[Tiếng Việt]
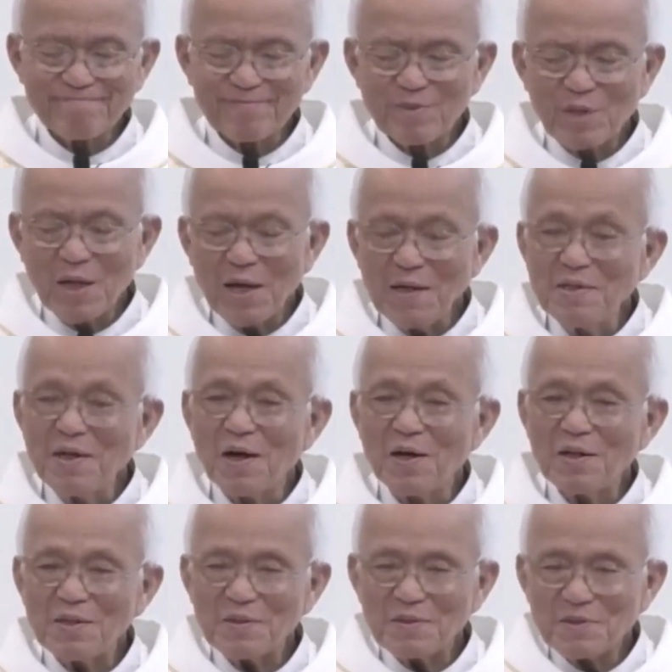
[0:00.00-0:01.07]
thế giới
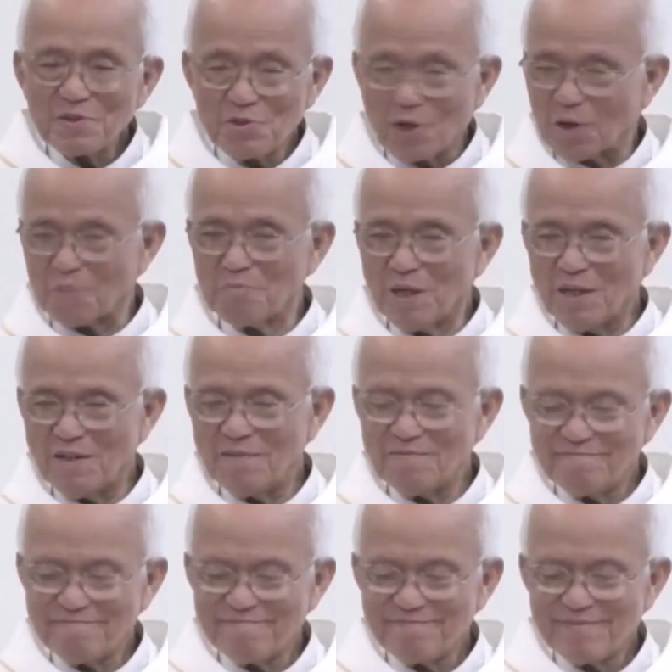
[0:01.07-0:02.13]
giật mình
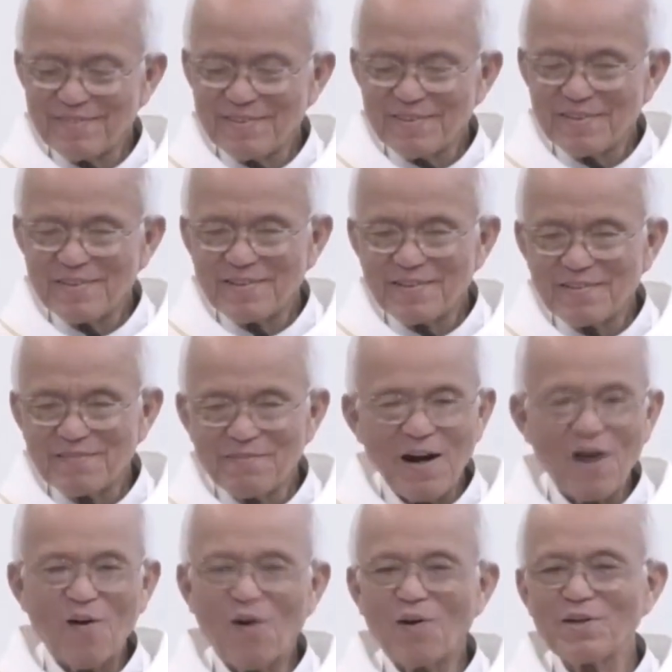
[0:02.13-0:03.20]
và
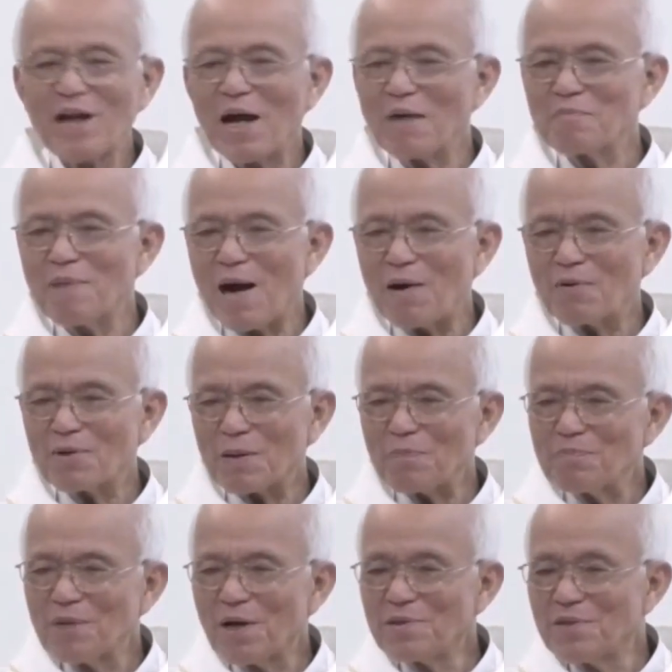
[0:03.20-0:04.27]
họ đăng báo khắp
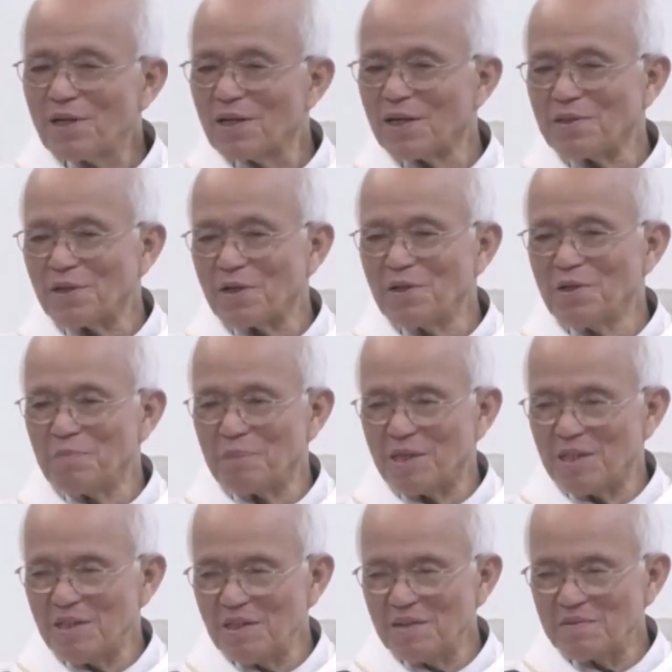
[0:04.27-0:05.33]
nơi nhất là những người
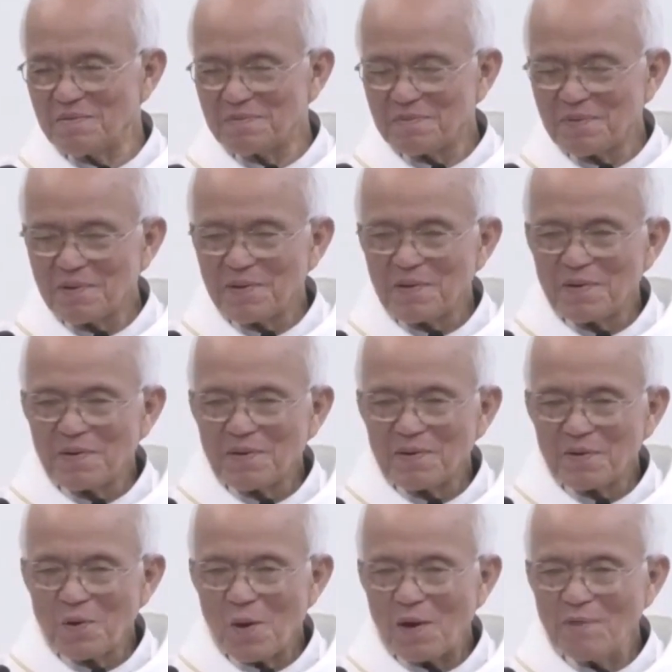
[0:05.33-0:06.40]
Mỹ
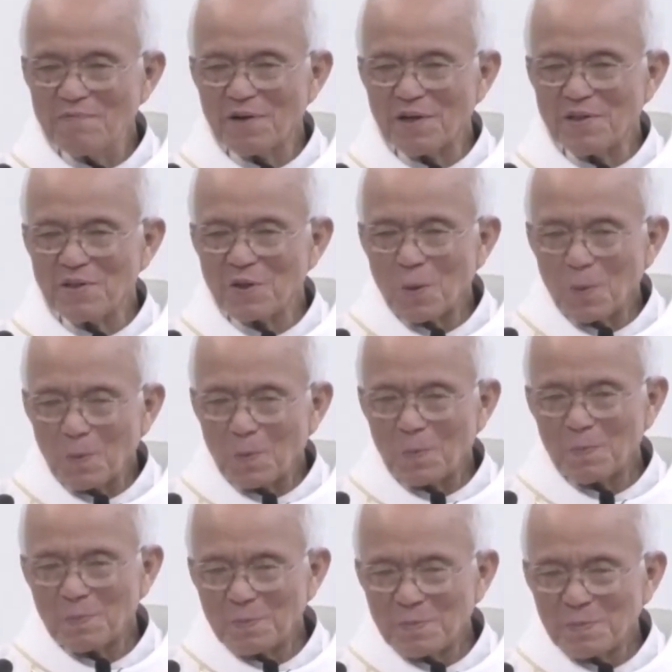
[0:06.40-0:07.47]
nói về nước Úc
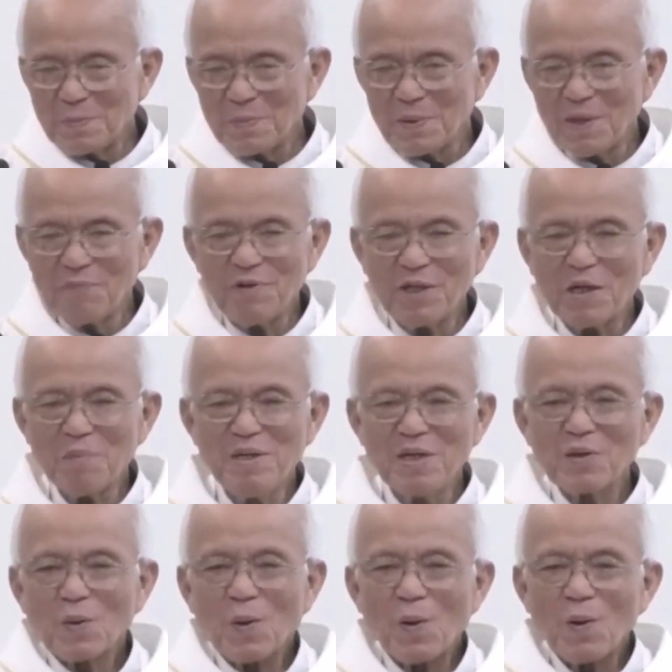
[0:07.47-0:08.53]
là vì cái
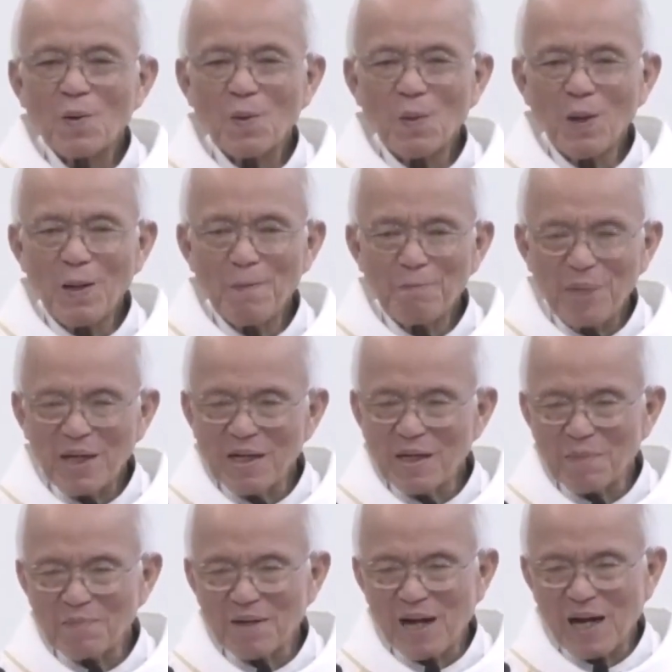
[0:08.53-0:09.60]
biến cố Olympic
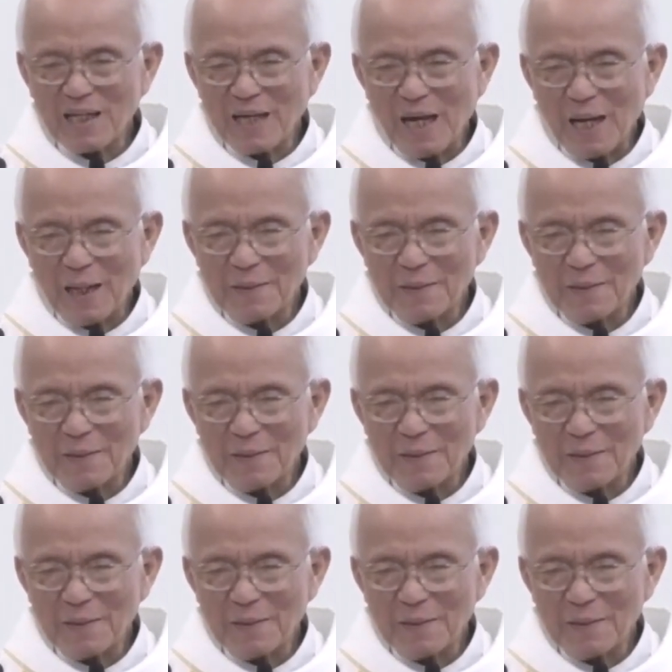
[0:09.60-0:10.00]
năm 2000.